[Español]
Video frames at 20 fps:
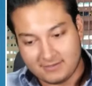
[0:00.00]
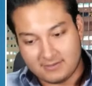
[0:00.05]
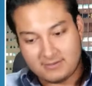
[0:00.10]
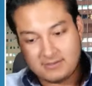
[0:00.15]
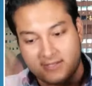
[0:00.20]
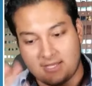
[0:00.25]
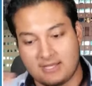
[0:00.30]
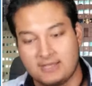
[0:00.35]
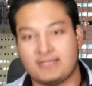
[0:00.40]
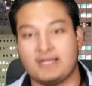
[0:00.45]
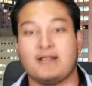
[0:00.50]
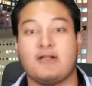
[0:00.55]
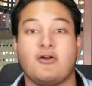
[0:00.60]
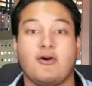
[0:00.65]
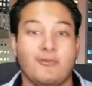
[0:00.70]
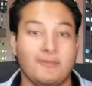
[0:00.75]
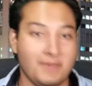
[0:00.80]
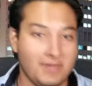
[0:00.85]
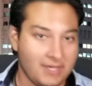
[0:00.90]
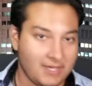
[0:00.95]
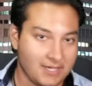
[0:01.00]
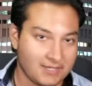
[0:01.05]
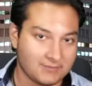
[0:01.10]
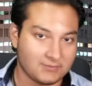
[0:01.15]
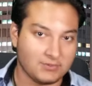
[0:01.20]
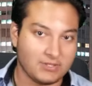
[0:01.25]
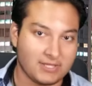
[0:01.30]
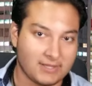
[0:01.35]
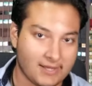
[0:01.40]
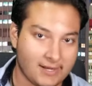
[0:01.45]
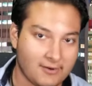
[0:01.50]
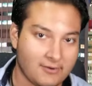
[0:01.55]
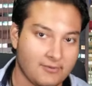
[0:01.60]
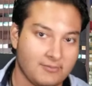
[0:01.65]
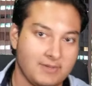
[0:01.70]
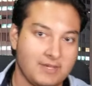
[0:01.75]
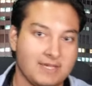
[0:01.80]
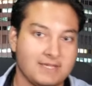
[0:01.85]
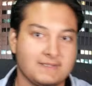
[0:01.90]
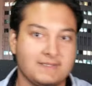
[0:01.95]
entre comillas, muy entre
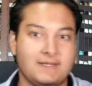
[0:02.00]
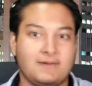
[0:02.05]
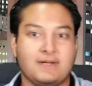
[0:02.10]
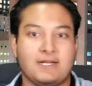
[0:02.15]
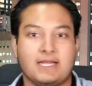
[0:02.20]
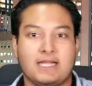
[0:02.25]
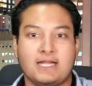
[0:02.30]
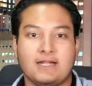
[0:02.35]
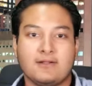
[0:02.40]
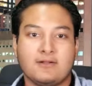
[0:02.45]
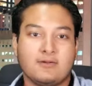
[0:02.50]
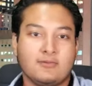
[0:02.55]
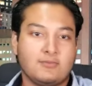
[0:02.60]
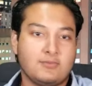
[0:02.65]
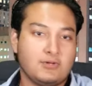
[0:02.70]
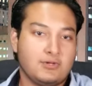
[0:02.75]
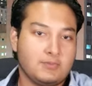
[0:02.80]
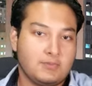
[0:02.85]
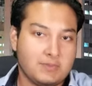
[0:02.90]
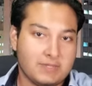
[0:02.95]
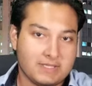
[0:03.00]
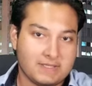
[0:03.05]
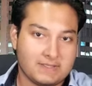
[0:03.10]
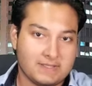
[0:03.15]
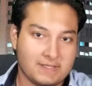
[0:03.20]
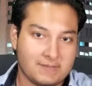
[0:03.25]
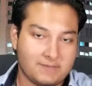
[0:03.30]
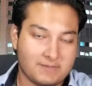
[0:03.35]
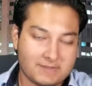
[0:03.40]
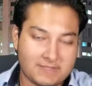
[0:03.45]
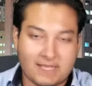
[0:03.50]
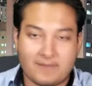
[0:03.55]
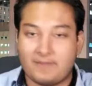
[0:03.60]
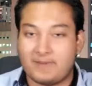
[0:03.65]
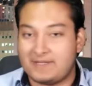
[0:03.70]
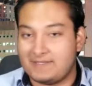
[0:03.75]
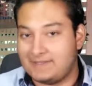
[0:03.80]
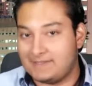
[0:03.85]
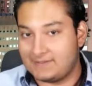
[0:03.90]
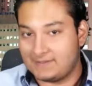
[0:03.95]
comillas, la verdad, como lo puede ser pues la
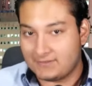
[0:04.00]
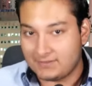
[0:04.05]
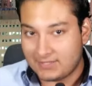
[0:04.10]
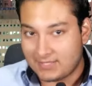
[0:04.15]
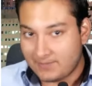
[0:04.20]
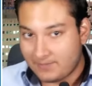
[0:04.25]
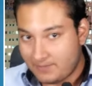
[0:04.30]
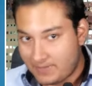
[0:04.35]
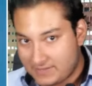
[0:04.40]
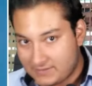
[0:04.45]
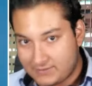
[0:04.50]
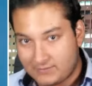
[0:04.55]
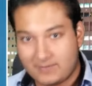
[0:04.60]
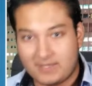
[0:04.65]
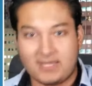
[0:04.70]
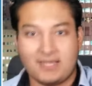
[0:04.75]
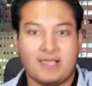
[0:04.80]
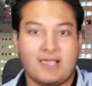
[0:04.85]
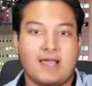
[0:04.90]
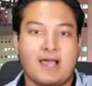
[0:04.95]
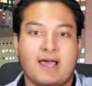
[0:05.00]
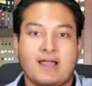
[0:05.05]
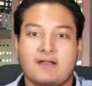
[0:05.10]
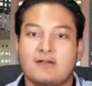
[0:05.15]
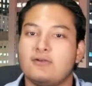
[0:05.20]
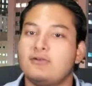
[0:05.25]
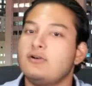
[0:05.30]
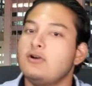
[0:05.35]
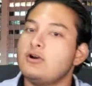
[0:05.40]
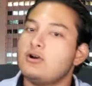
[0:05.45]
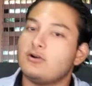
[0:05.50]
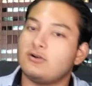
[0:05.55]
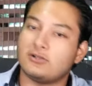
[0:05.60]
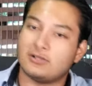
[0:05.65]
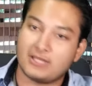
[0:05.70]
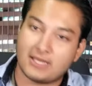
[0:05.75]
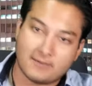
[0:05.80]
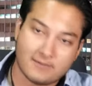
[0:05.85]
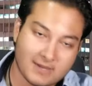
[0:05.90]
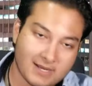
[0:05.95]
apreciación del peso mexicano
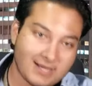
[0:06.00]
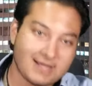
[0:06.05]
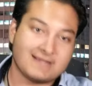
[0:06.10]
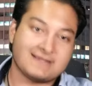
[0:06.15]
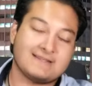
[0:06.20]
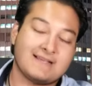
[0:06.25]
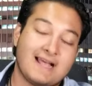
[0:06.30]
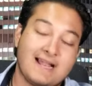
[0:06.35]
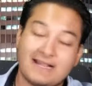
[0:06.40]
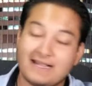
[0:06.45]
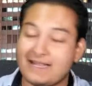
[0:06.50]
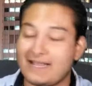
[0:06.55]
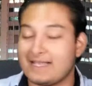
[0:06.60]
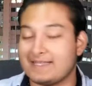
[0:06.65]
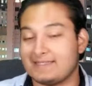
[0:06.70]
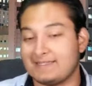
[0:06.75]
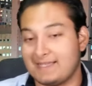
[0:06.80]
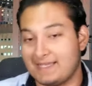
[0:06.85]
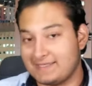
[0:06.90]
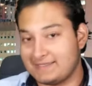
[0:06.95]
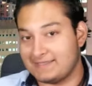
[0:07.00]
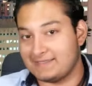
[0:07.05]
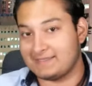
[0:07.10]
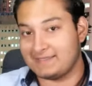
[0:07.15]
o también las altas tasas de